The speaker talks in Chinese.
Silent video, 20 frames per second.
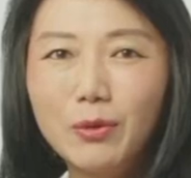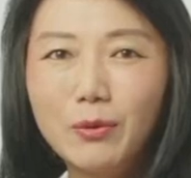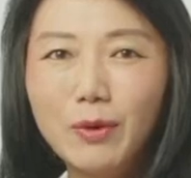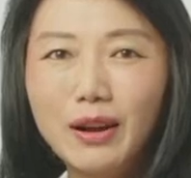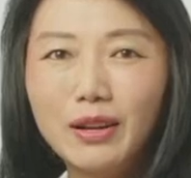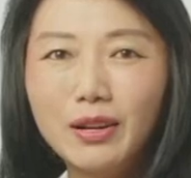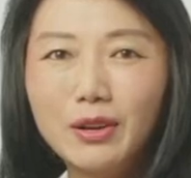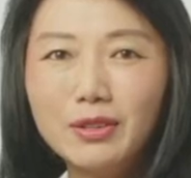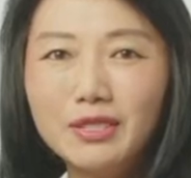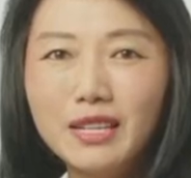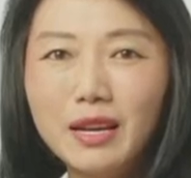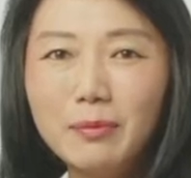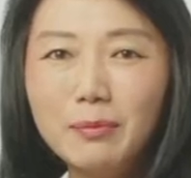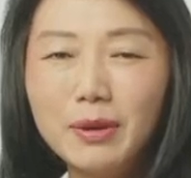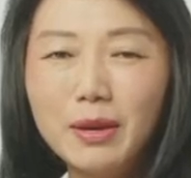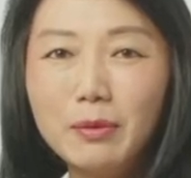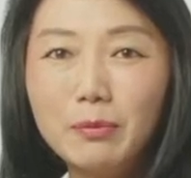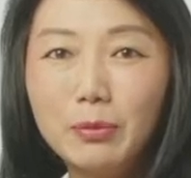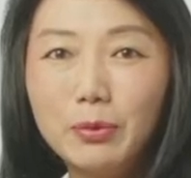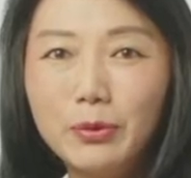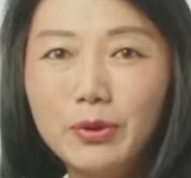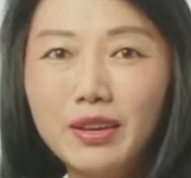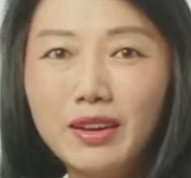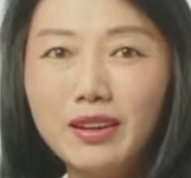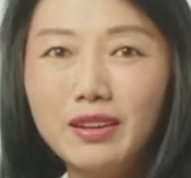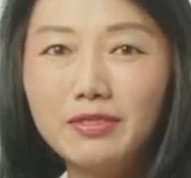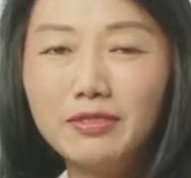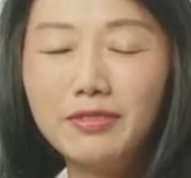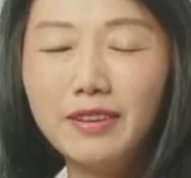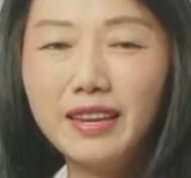网购商品不翼
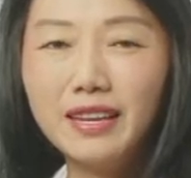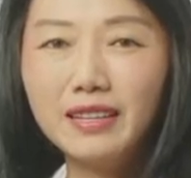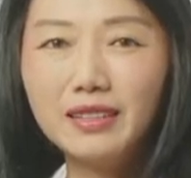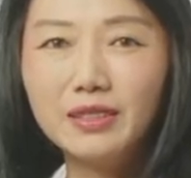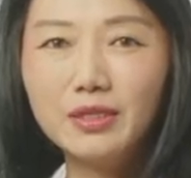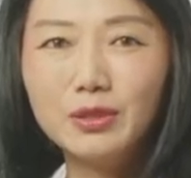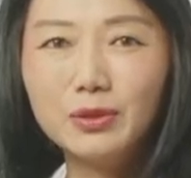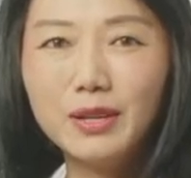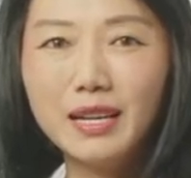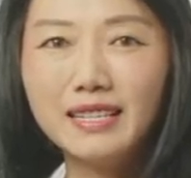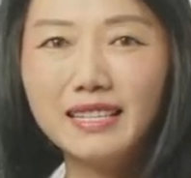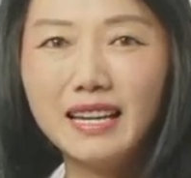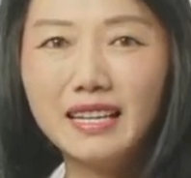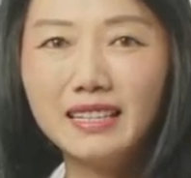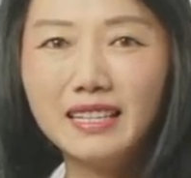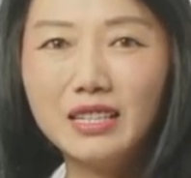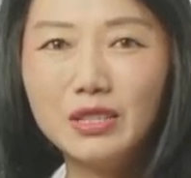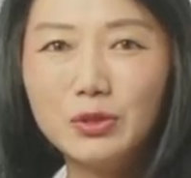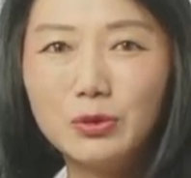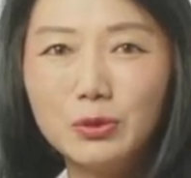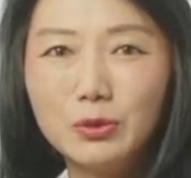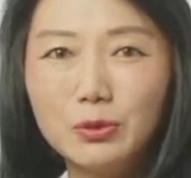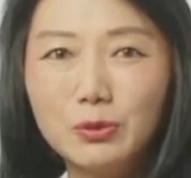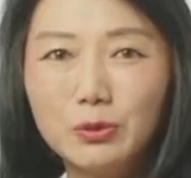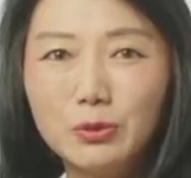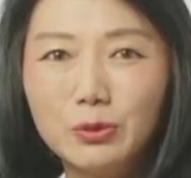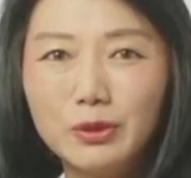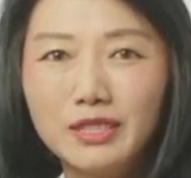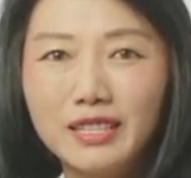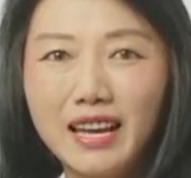而飞，专家提出
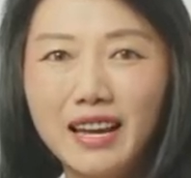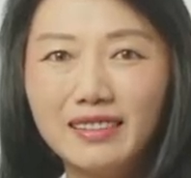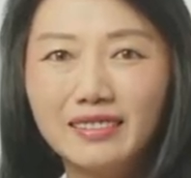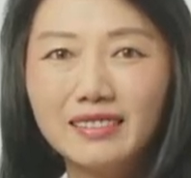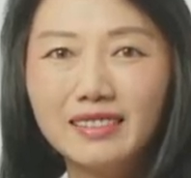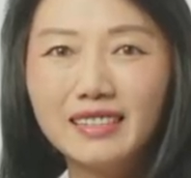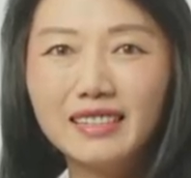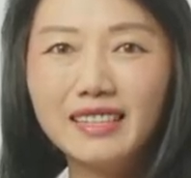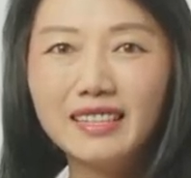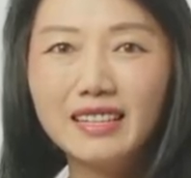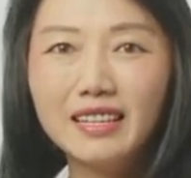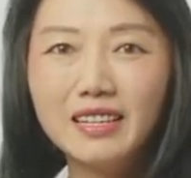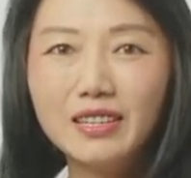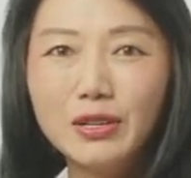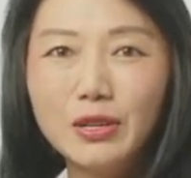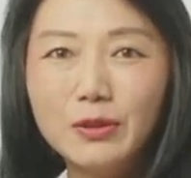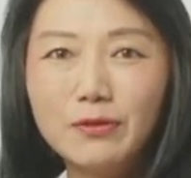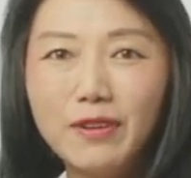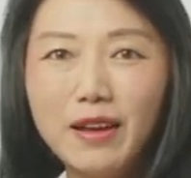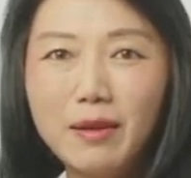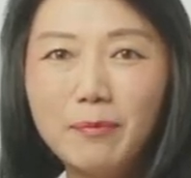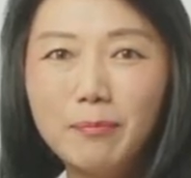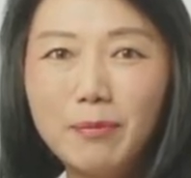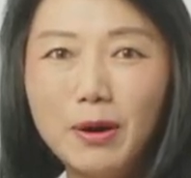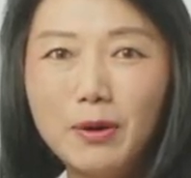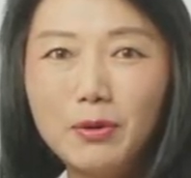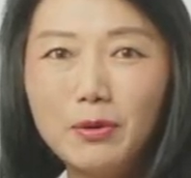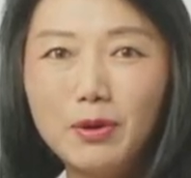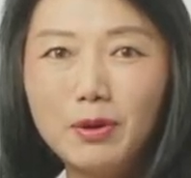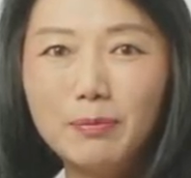五项易防
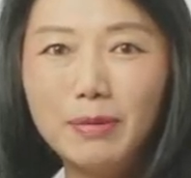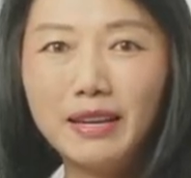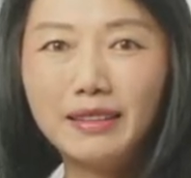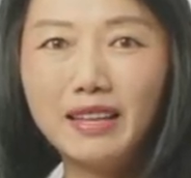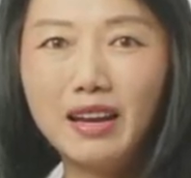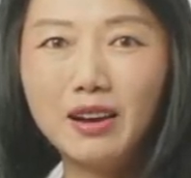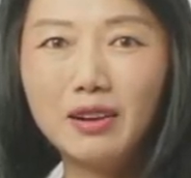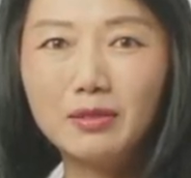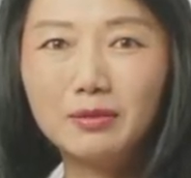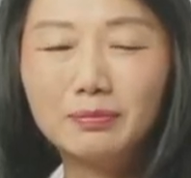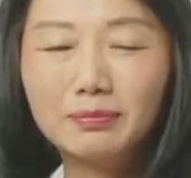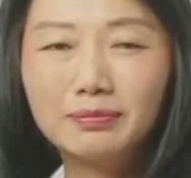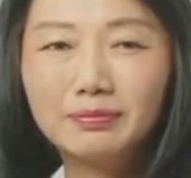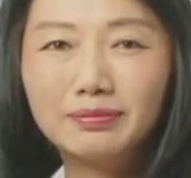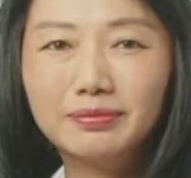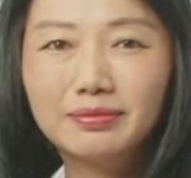包裹被盗。